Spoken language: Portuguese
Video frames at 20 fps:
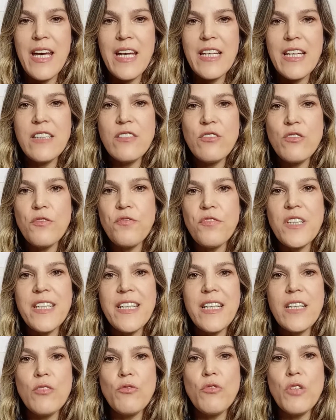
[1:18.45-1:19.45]
Isso
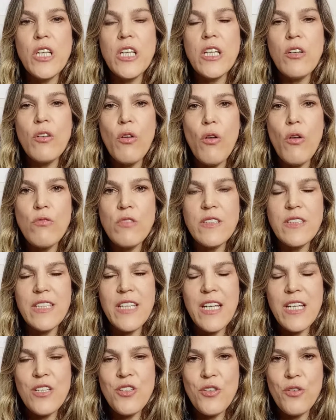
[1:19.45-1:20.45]
fica no
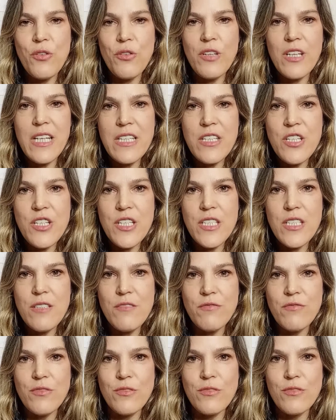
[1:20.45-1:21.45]
inconsciente
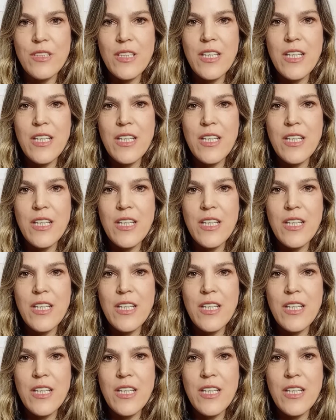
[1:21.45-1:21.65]
coletivo